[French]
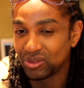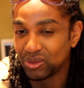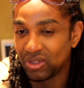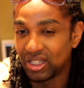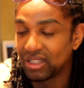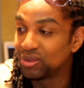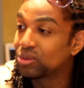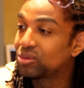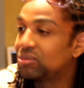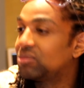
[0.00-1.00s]
Donc voilà, donc
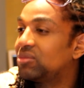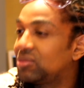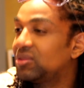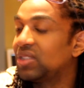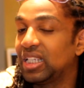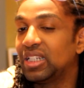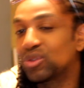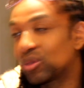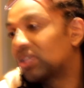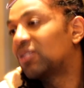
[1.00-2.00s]
et
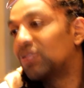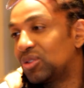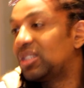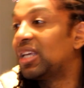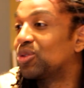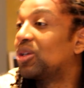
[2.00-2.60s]
les autres aussi, elles